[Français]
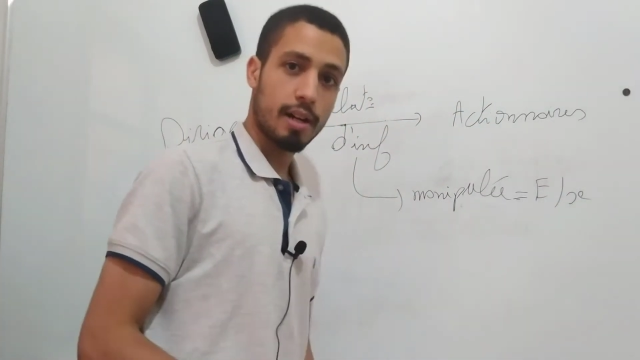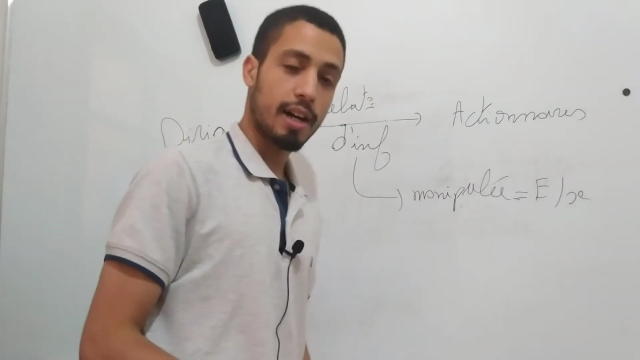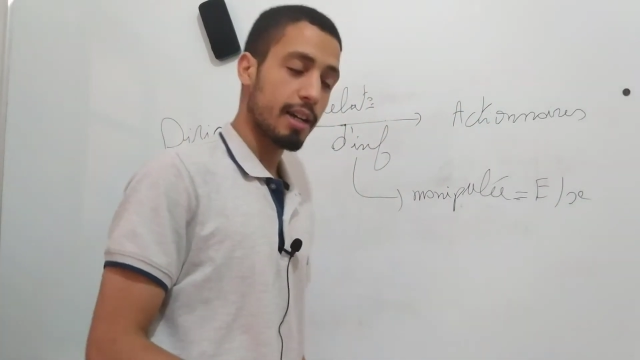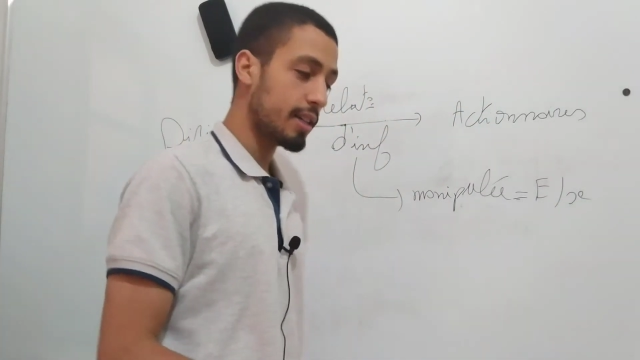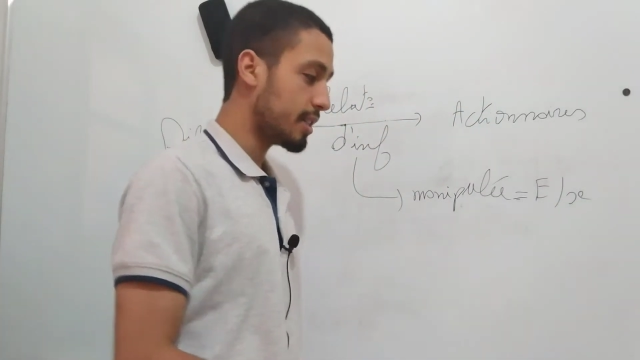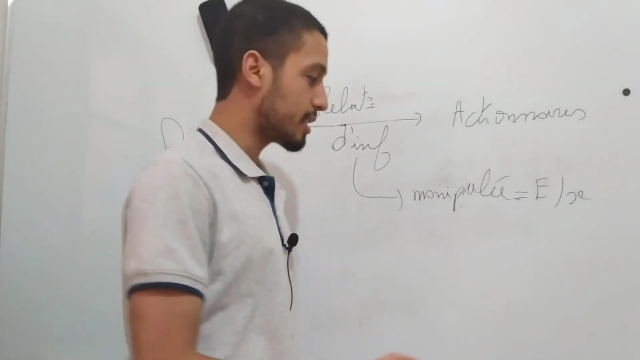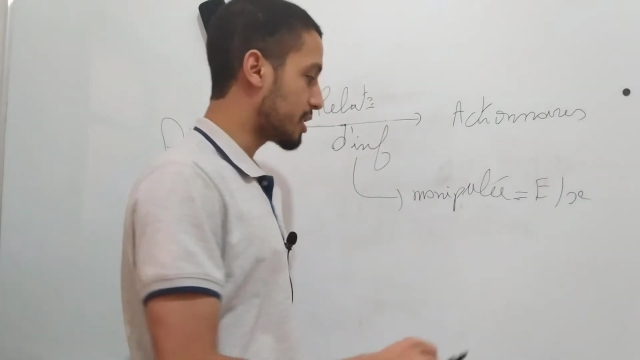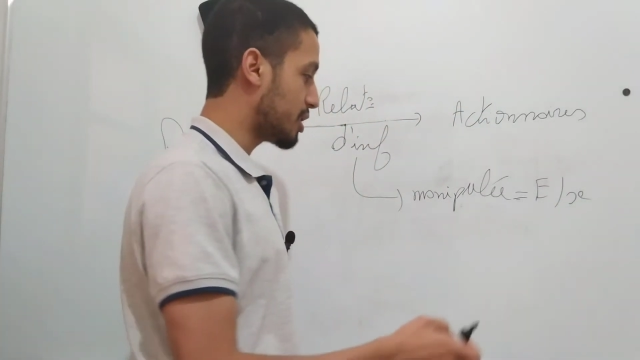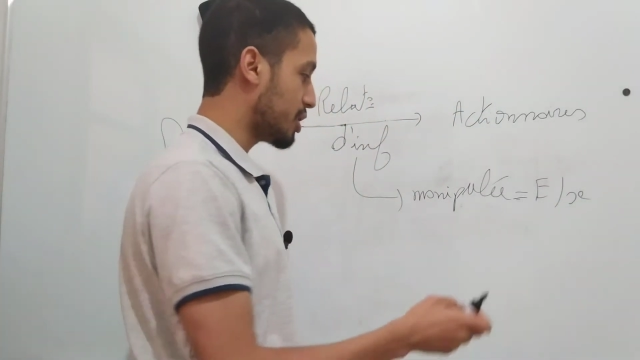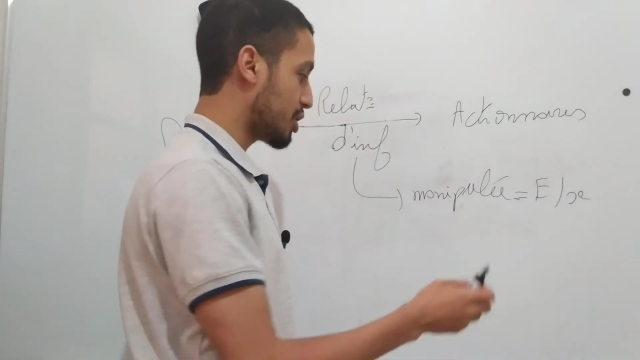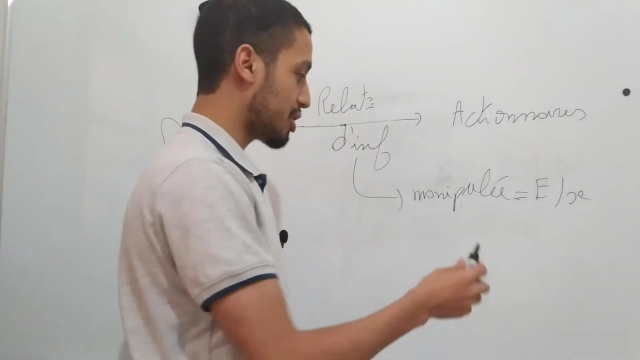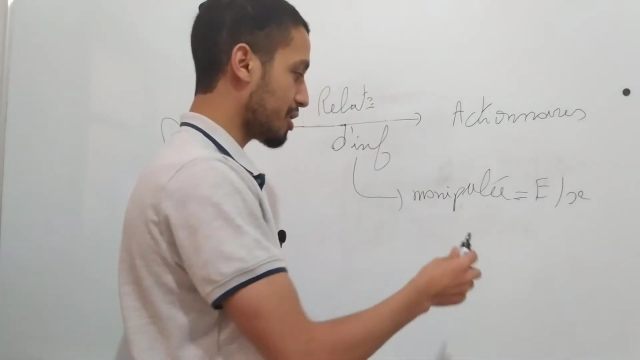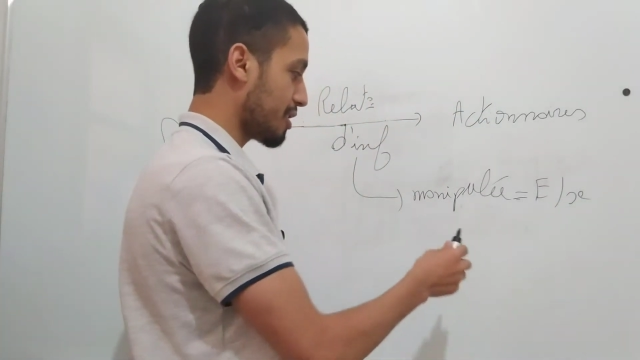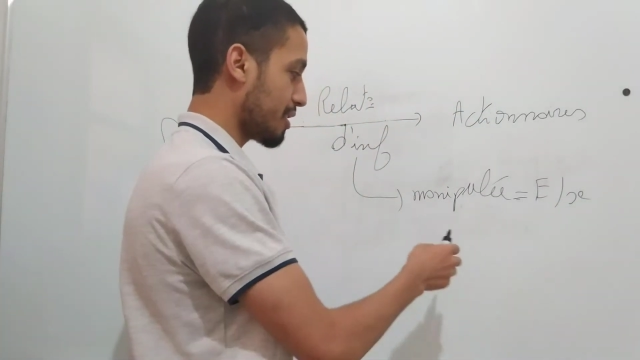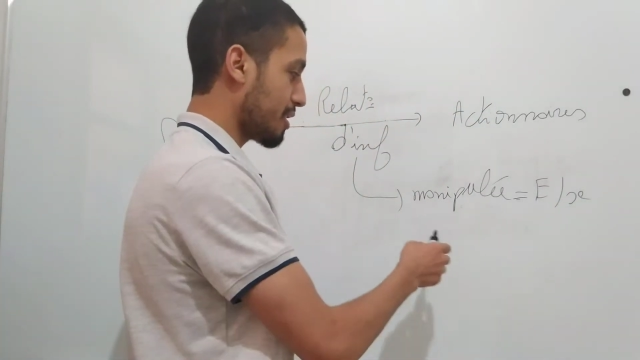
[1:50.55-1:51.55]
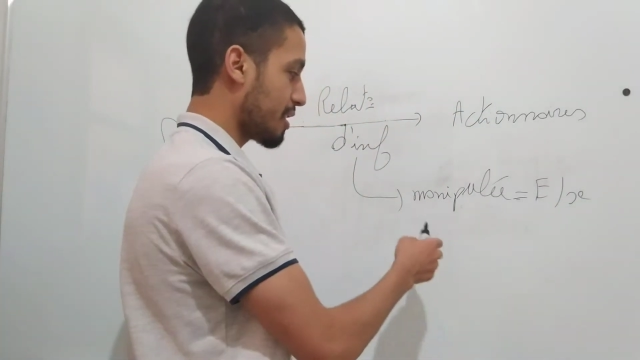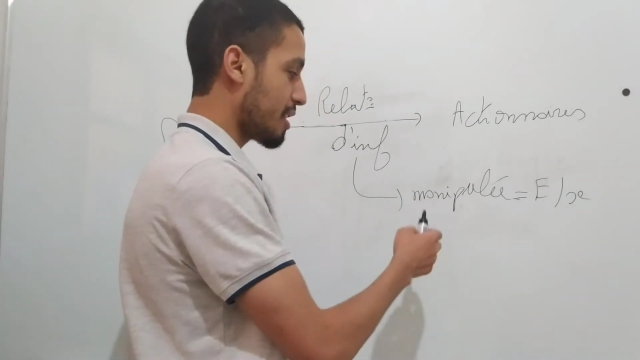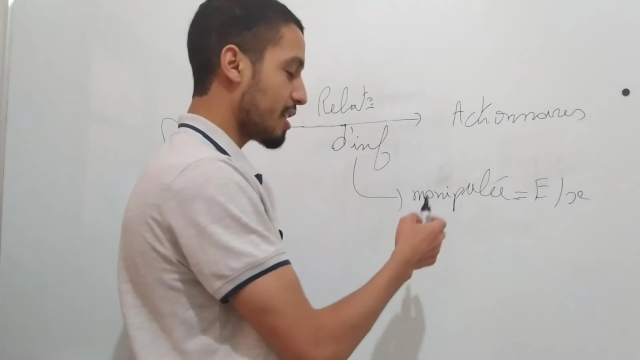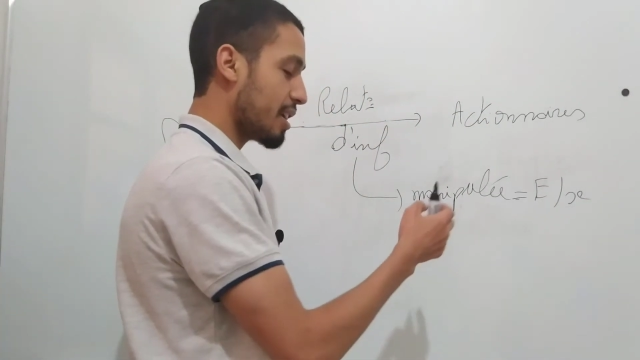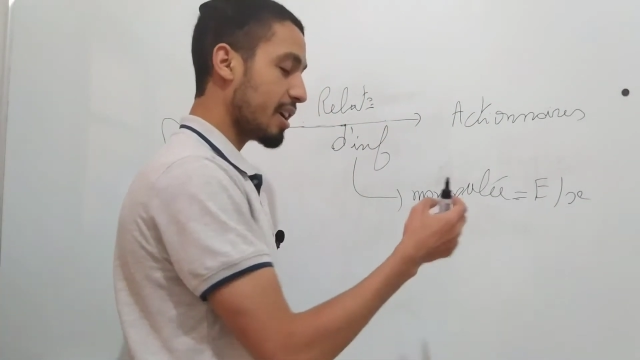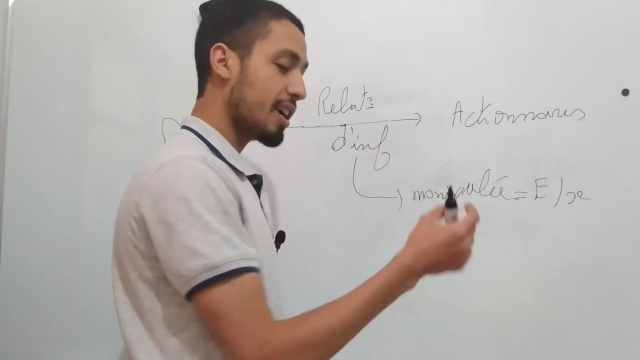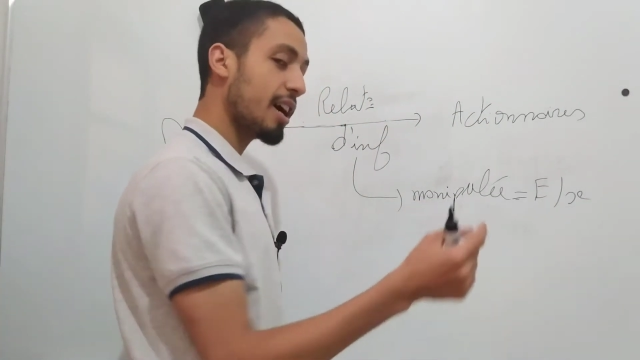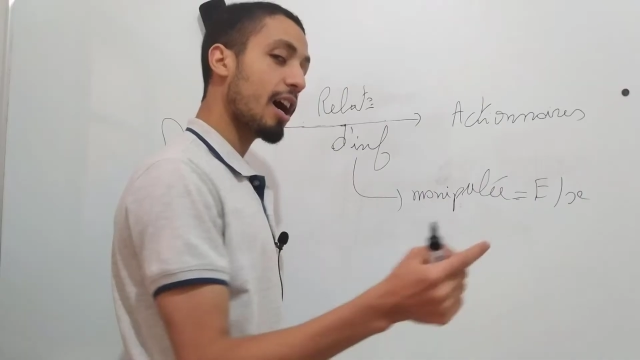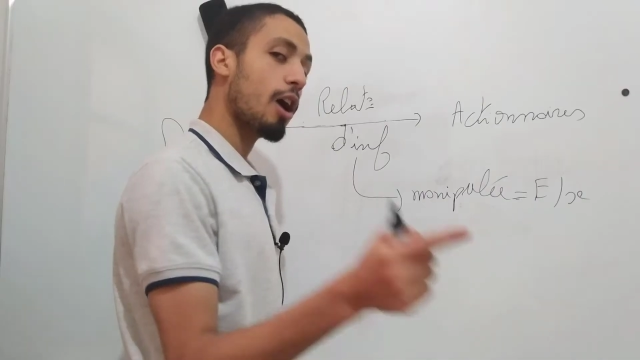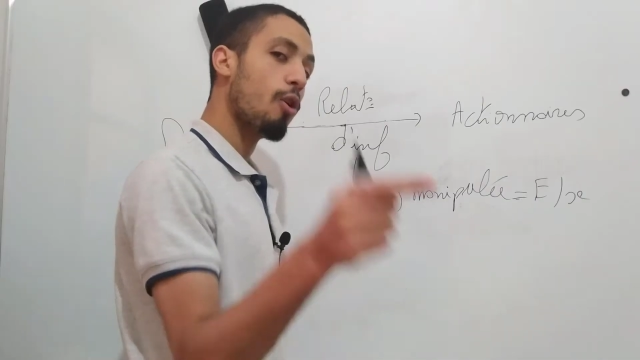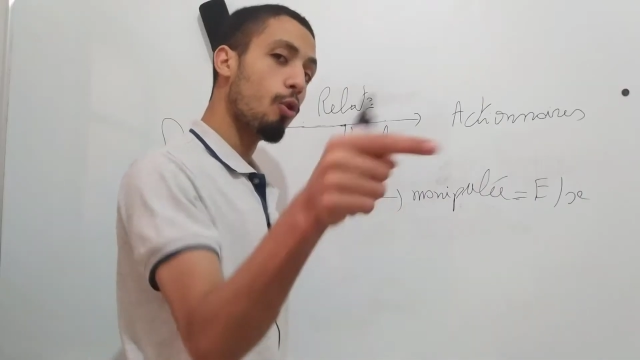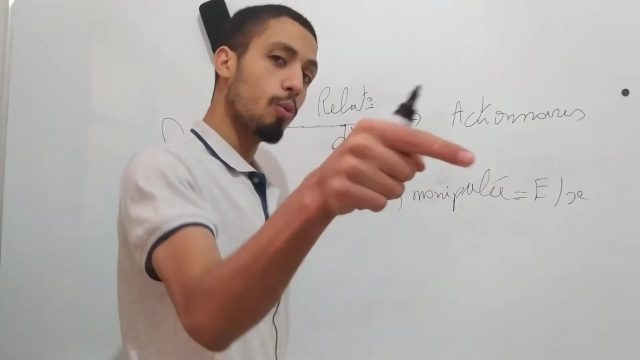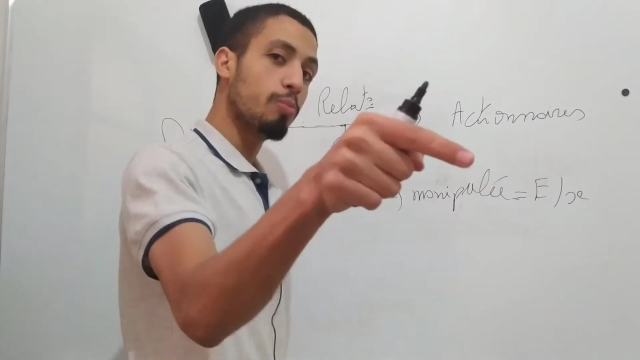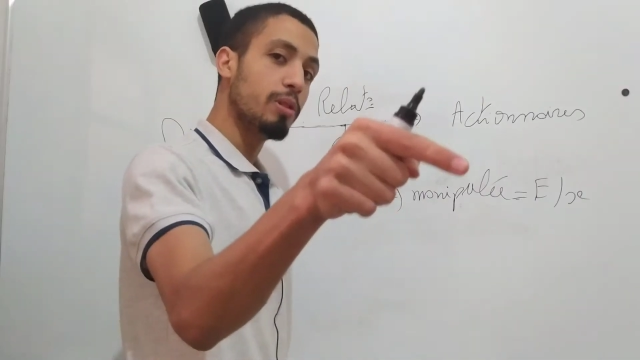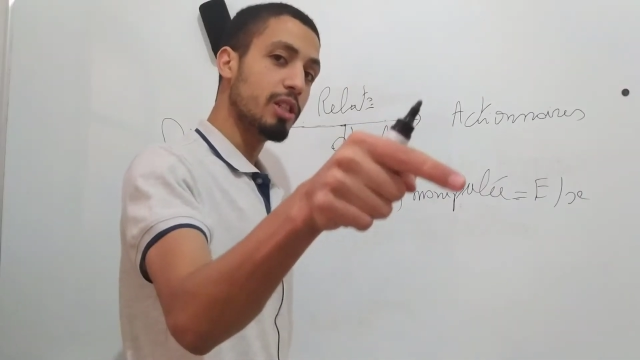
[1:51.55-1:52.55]
a exigé et
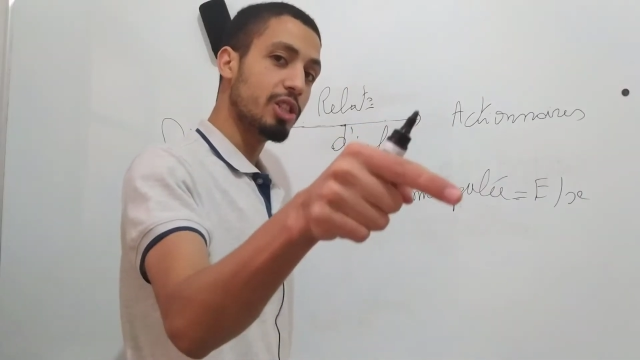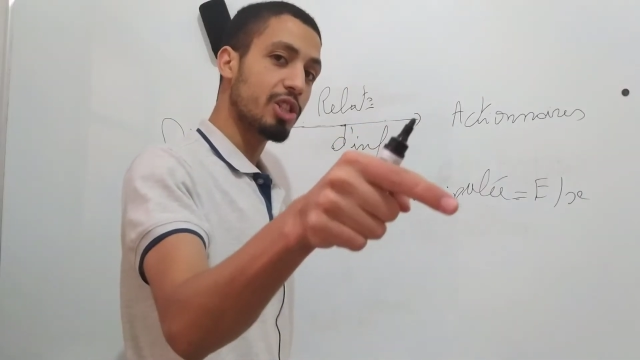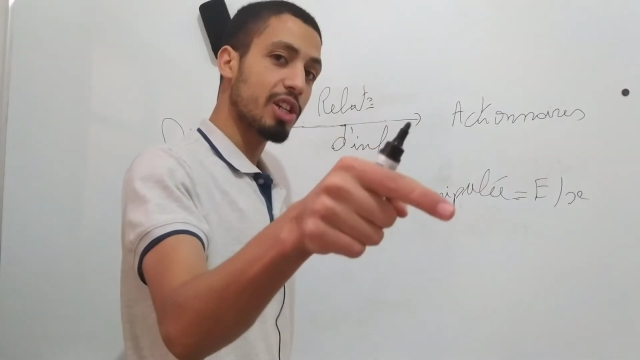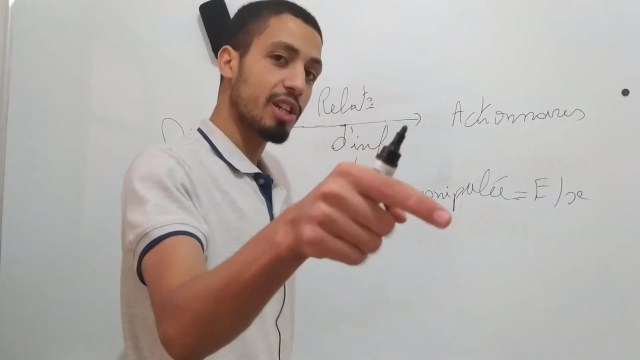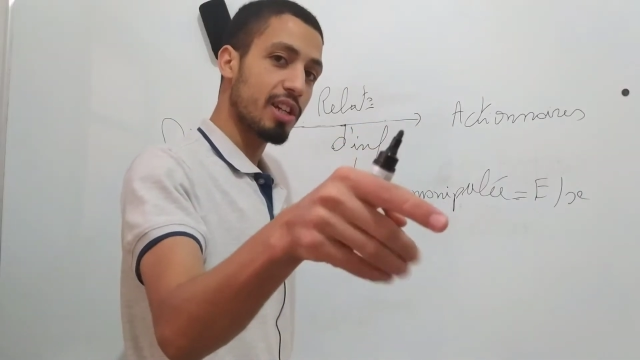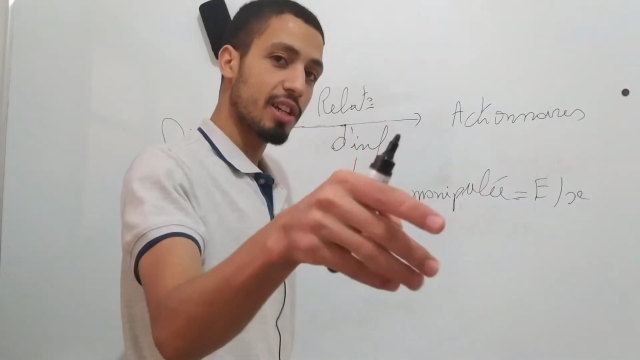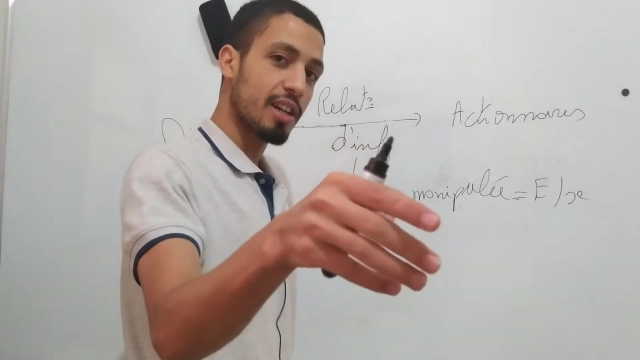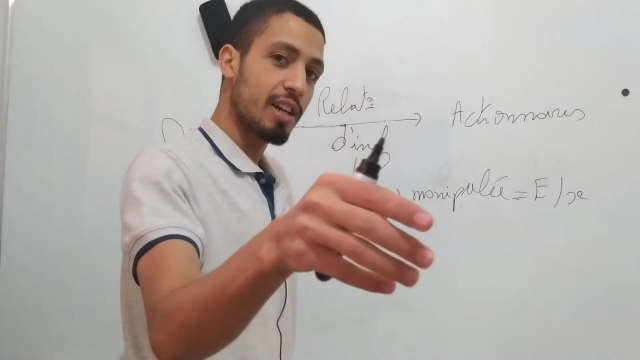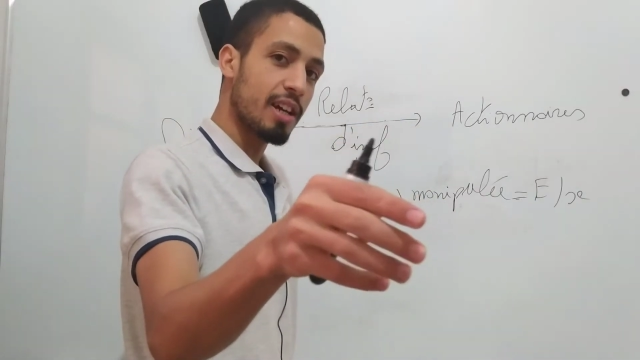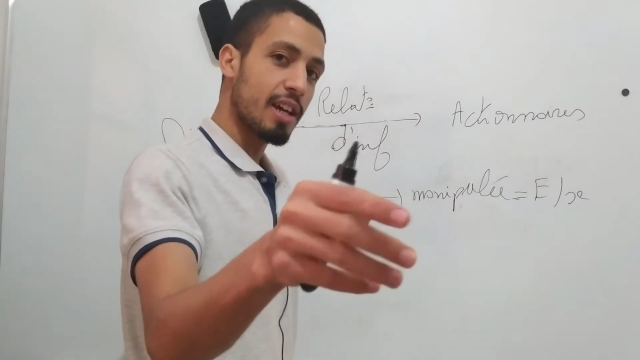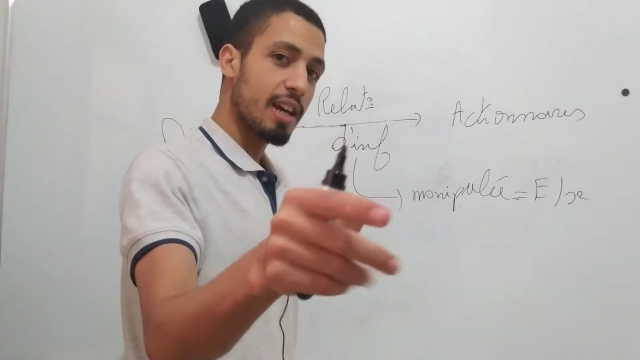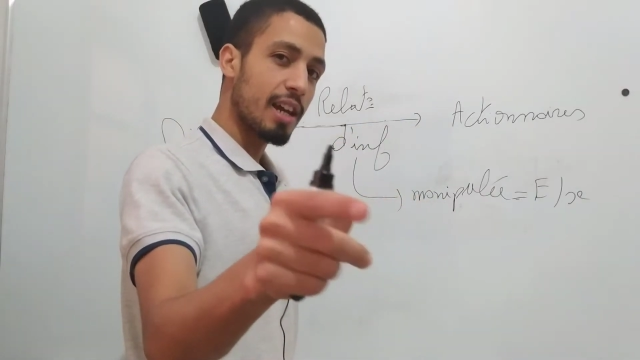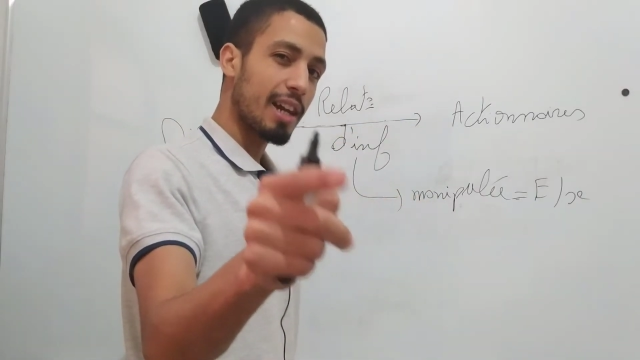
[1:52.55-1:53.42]
a obligé